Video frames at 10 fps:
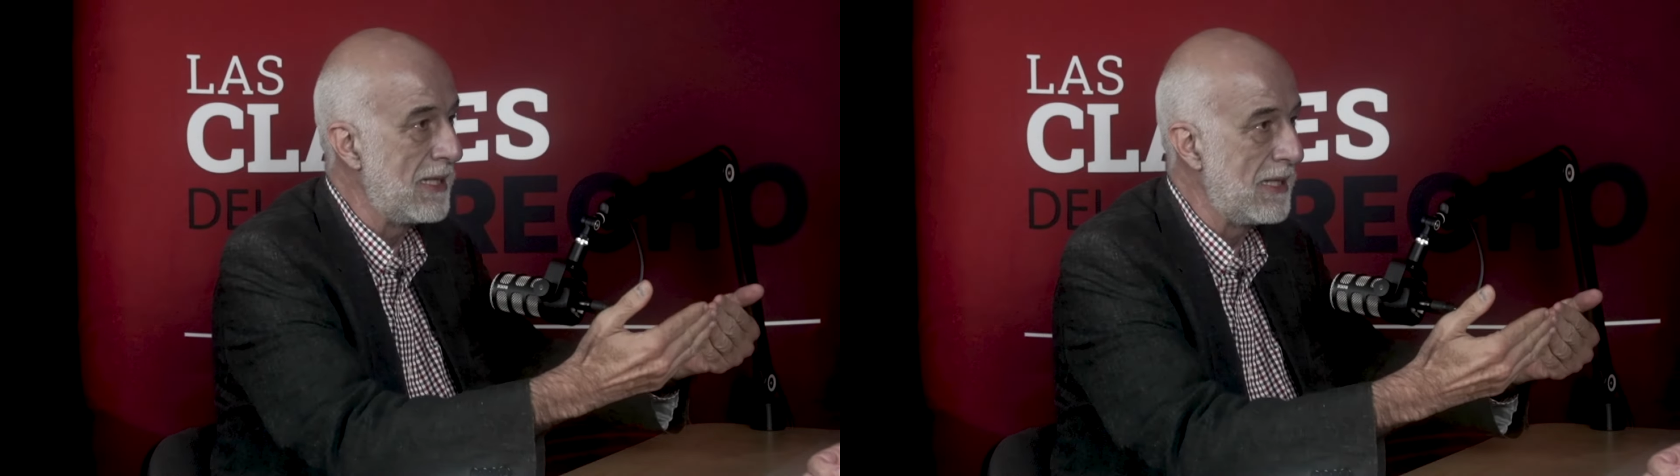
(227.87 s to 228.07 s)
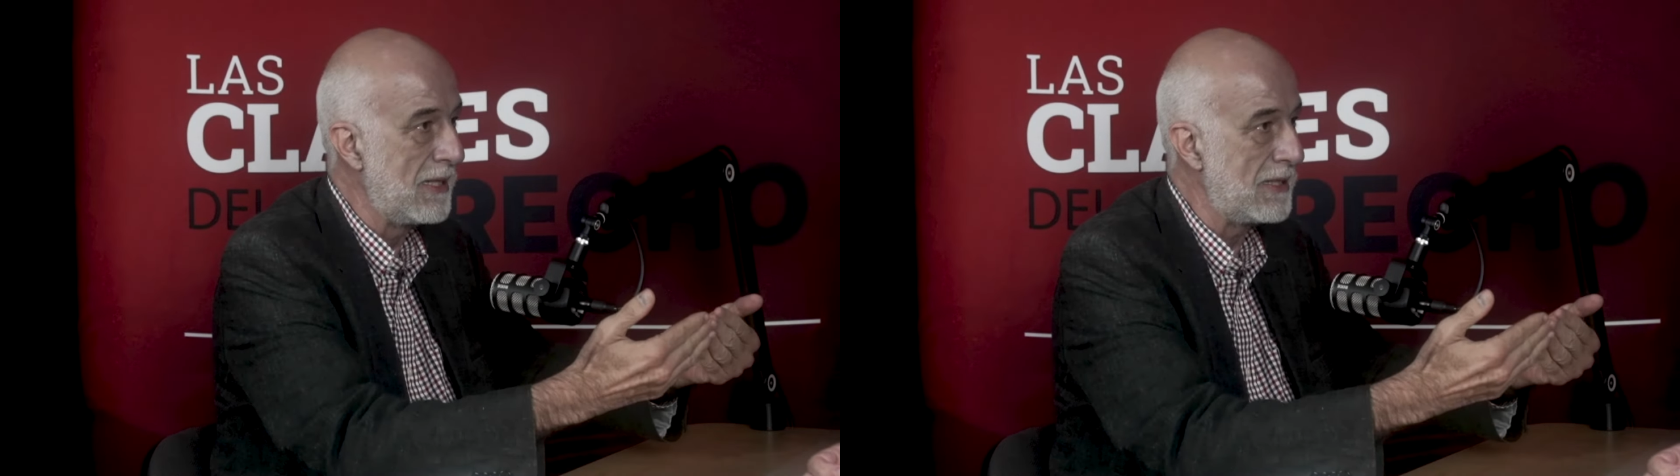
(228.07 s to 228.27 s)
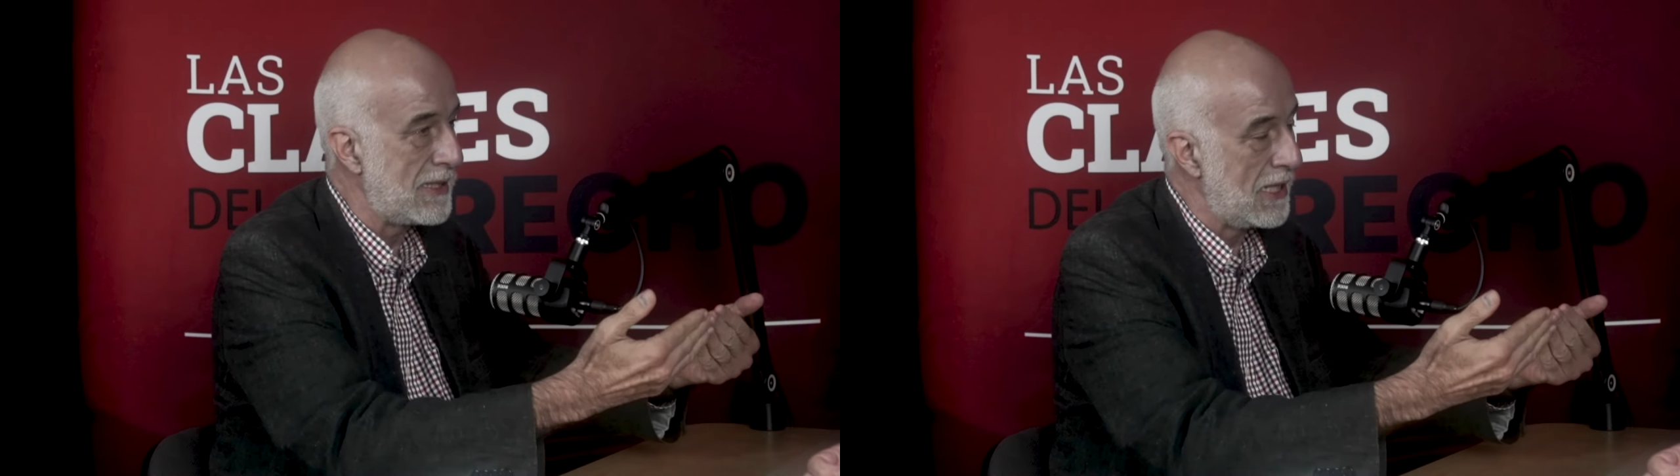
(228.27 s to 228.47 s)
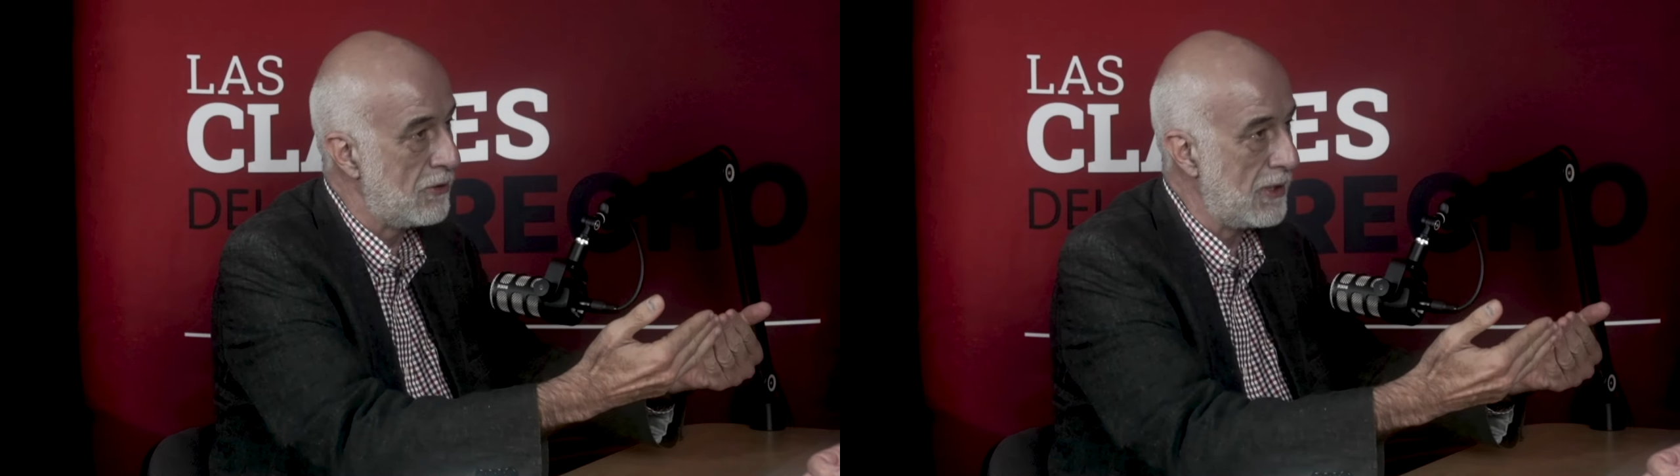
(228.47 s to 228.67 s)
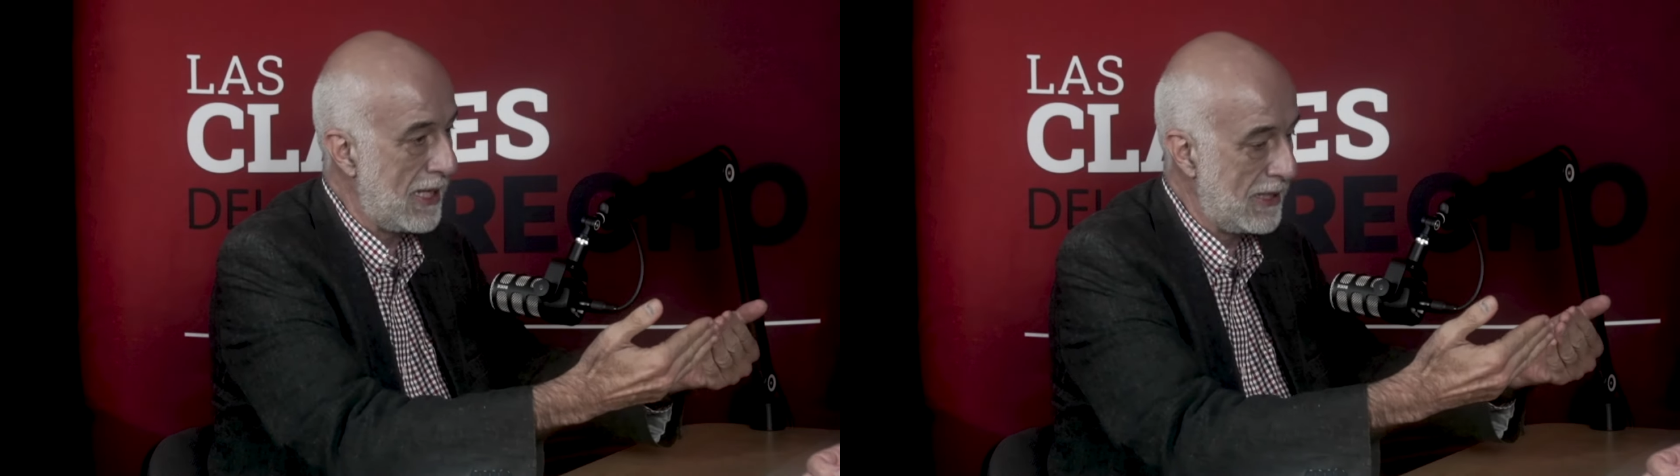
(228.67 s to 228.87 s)
si
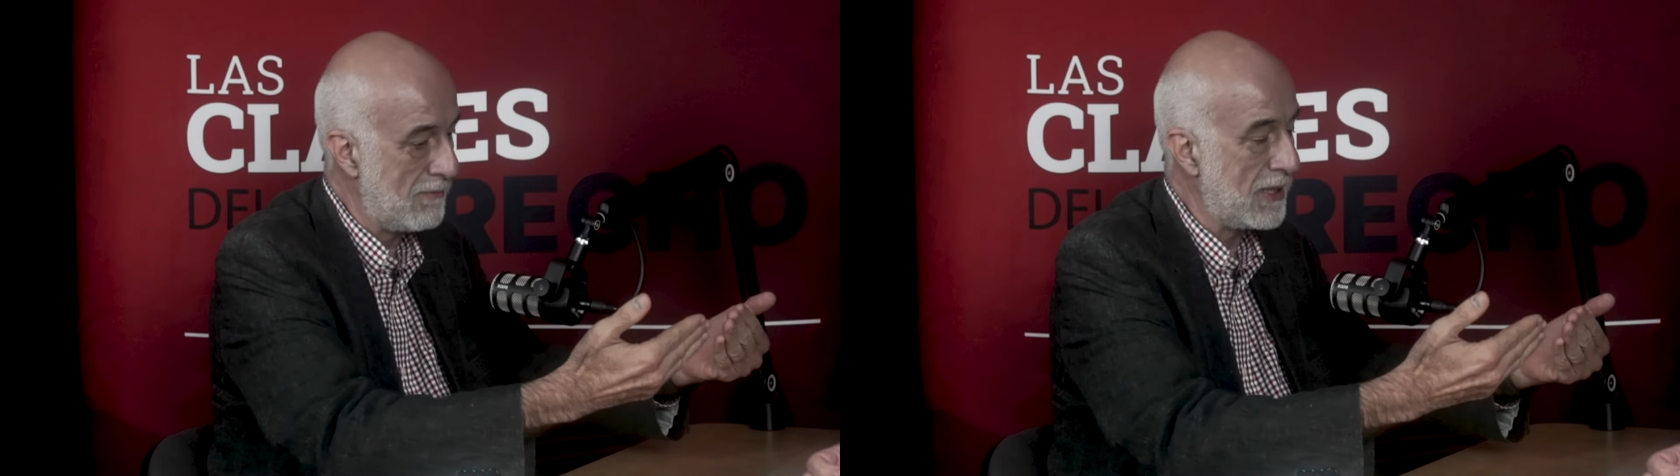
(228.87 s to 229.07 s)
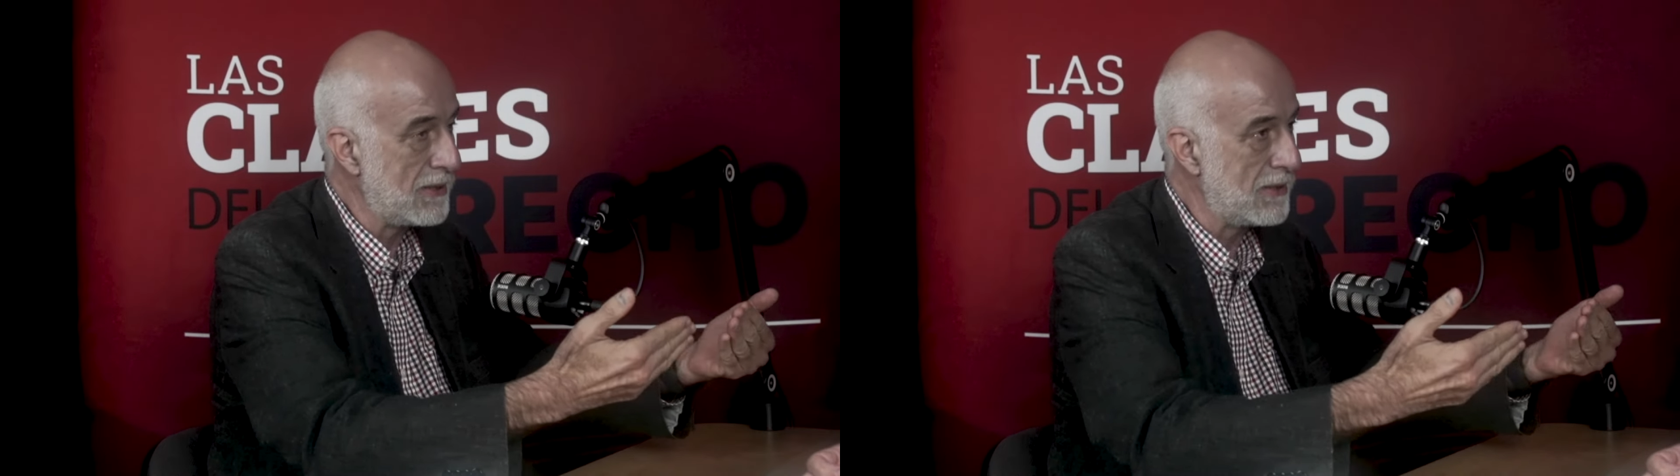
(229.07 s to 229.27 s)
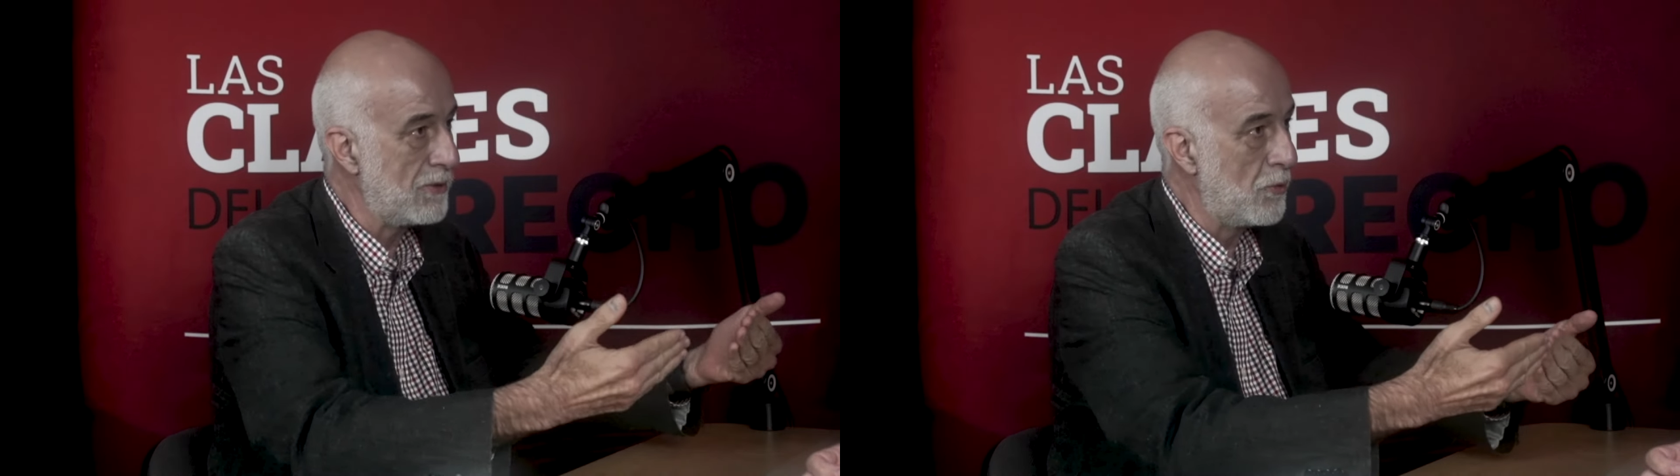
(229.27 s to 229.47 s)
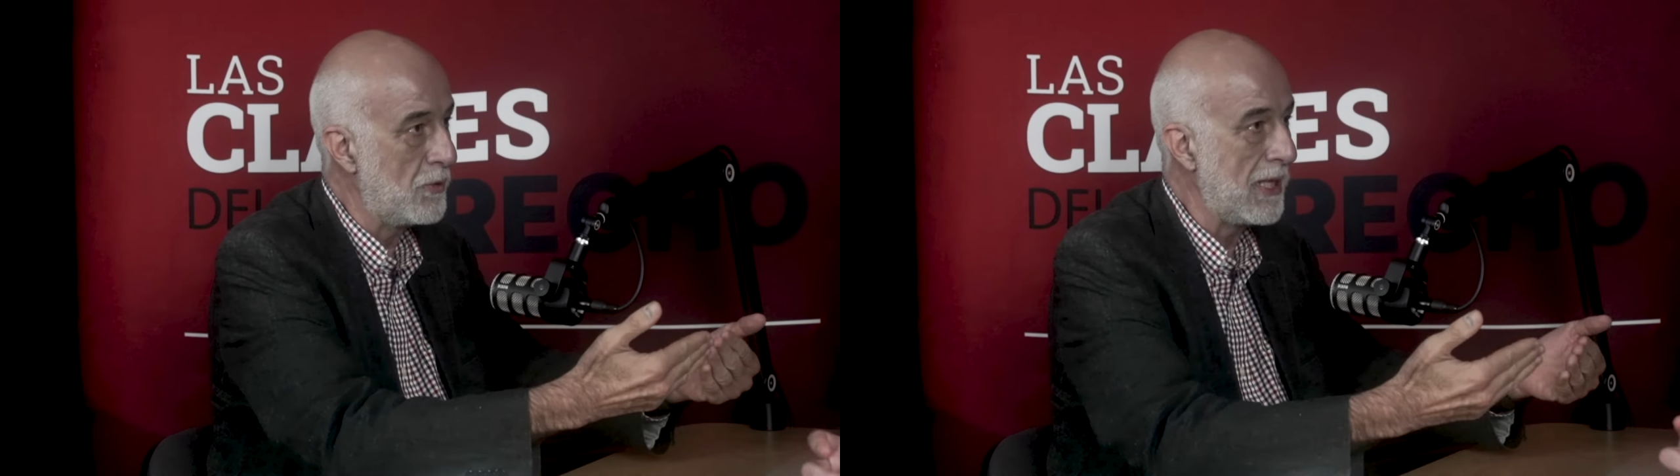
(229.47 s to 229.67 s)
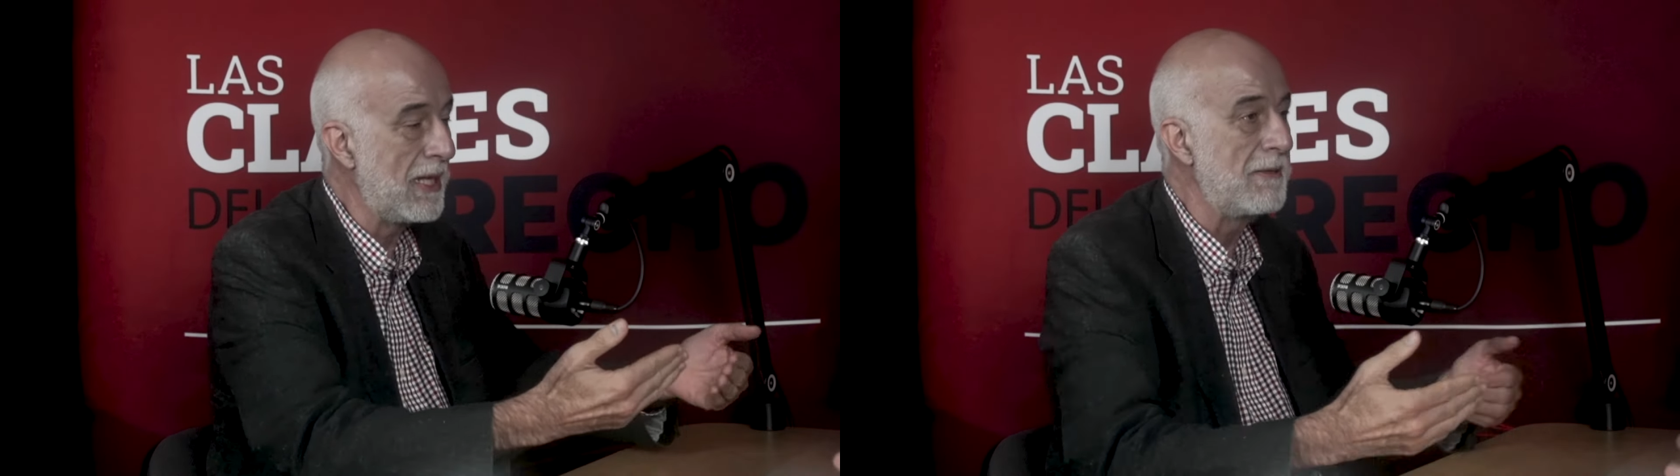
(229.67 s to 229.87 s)
tengo además un una?